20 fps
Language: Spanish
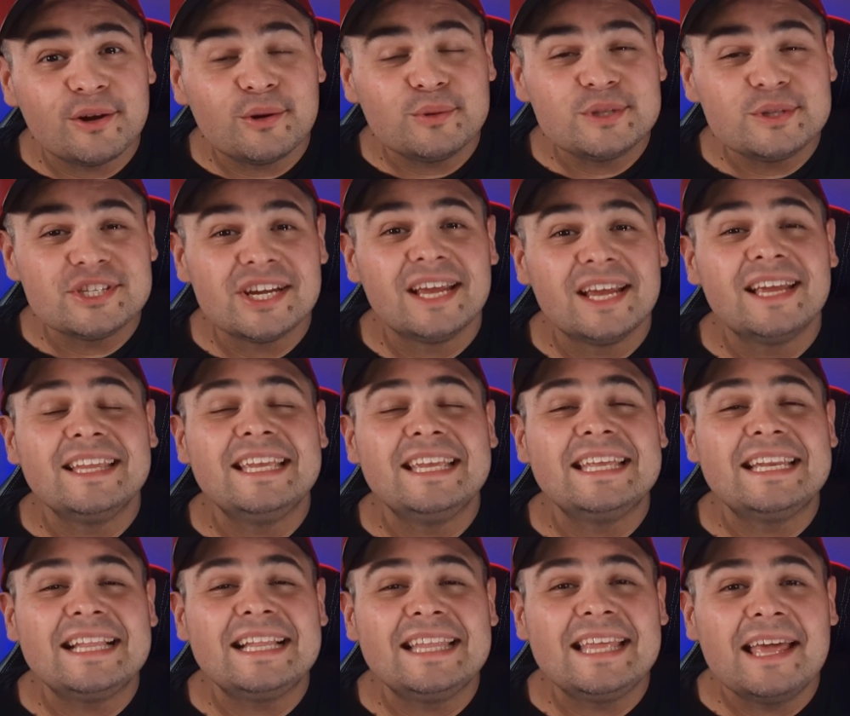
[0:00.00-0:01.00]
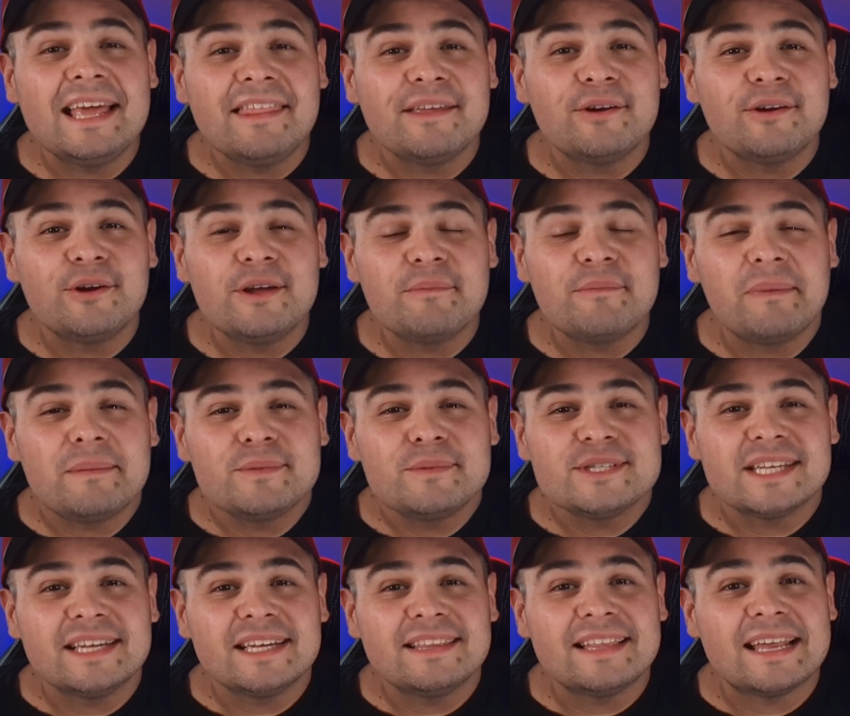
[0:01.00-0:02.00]
coach y en el día de hoy
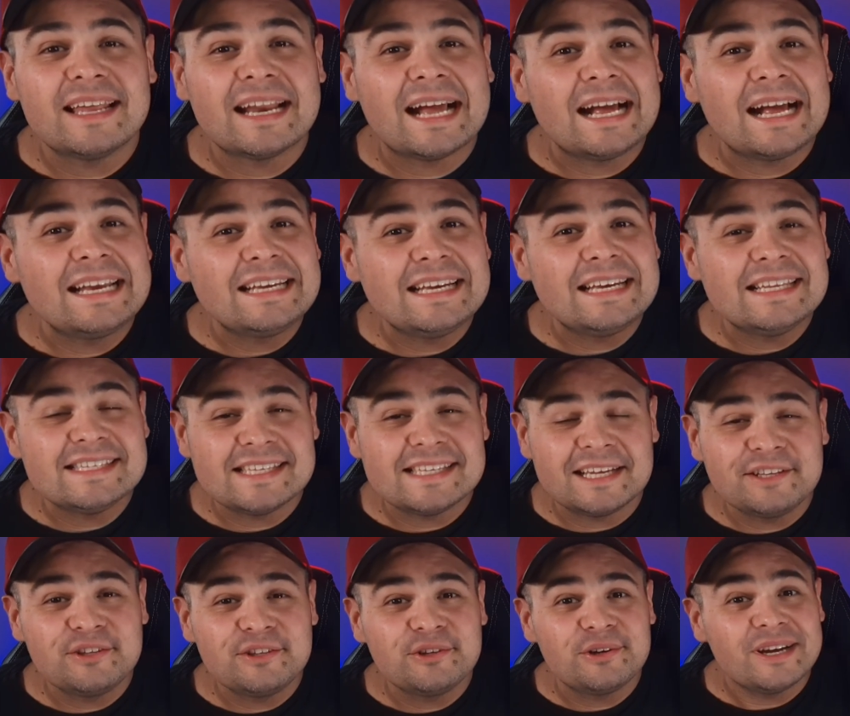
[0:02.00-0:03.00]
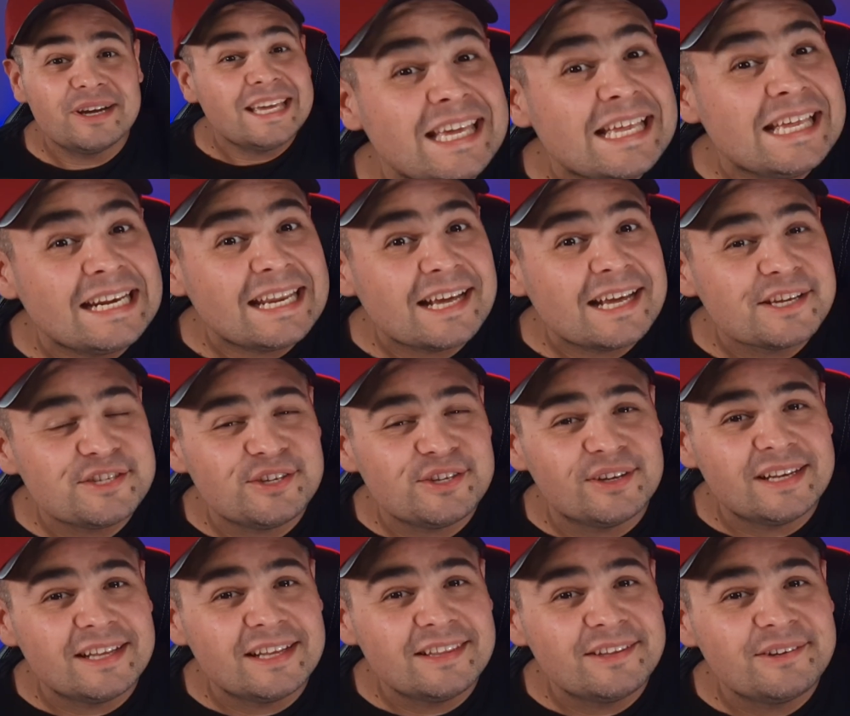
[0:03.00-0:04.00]
vamos a estar analizando y
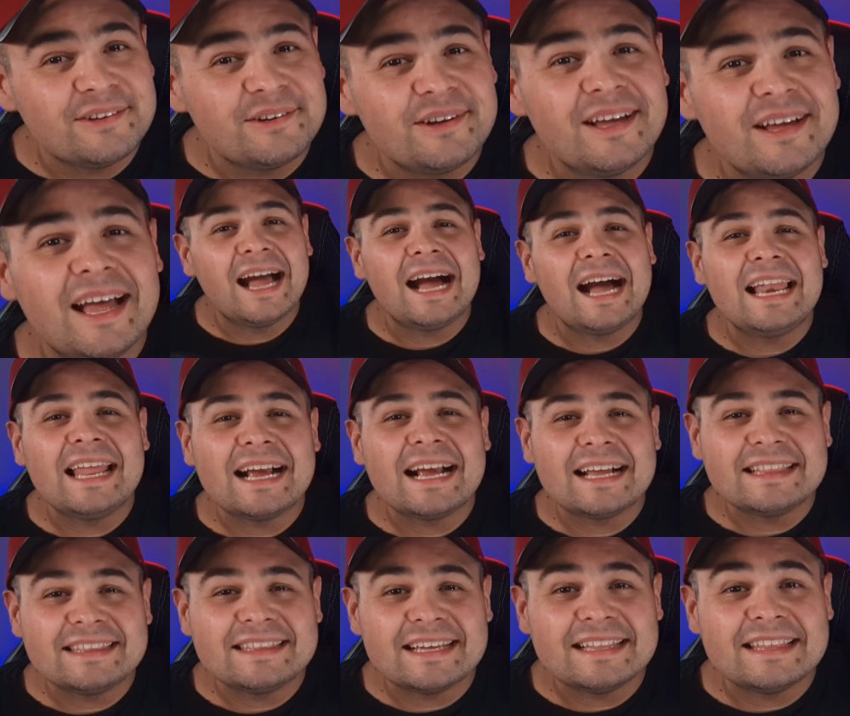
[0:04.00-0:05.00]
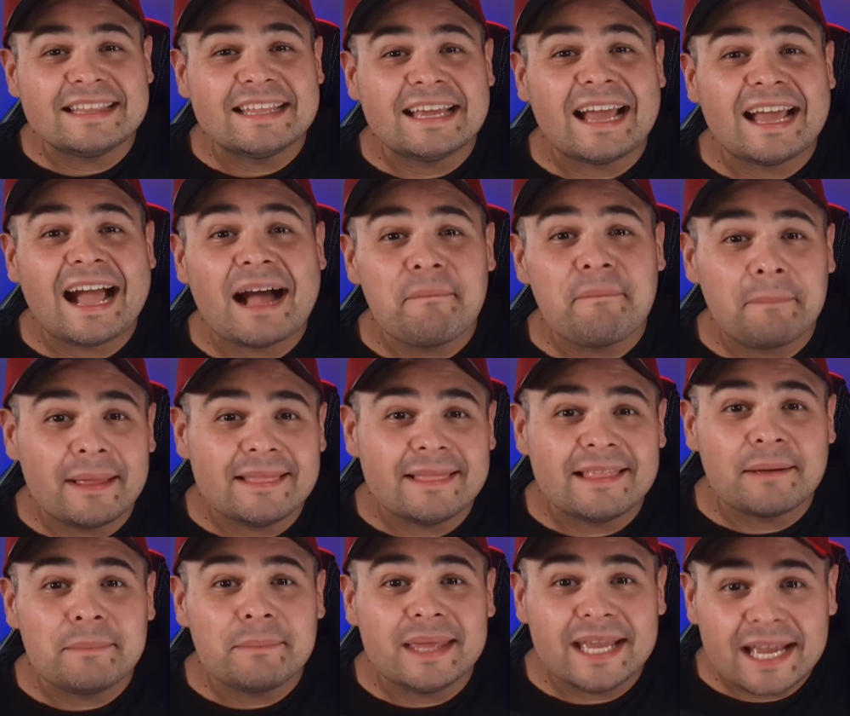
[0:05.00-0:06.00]
reaccionando a la cantante
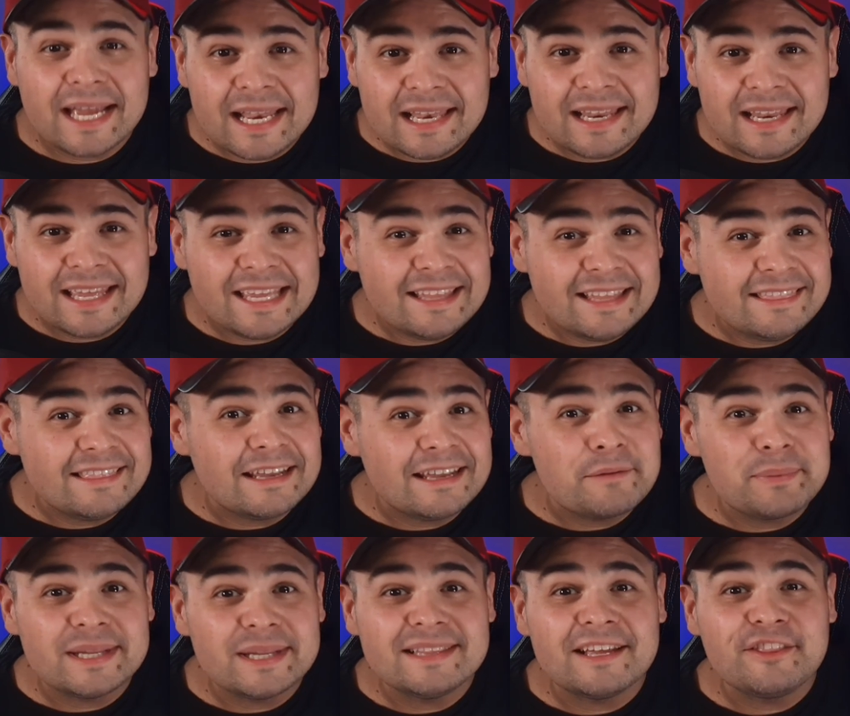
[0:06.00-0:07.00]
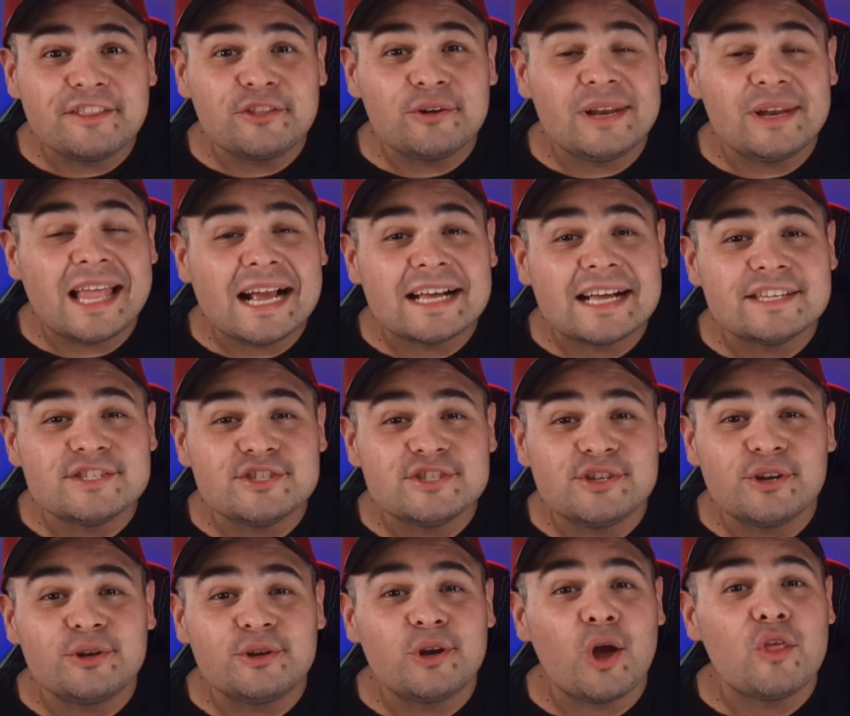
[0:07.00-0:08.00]
Amanda Miguel interpretando la
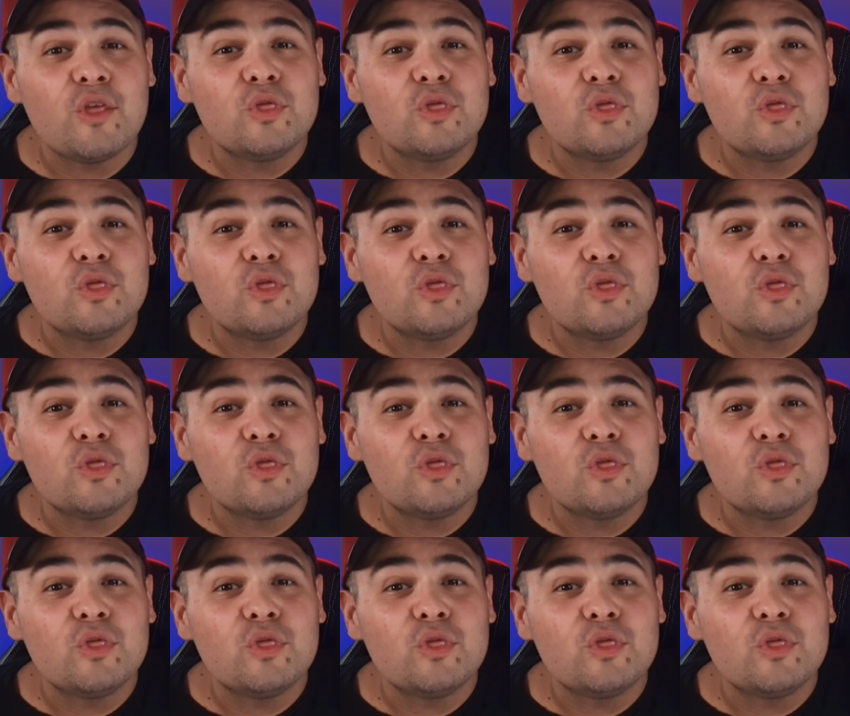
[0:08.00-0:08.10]
canción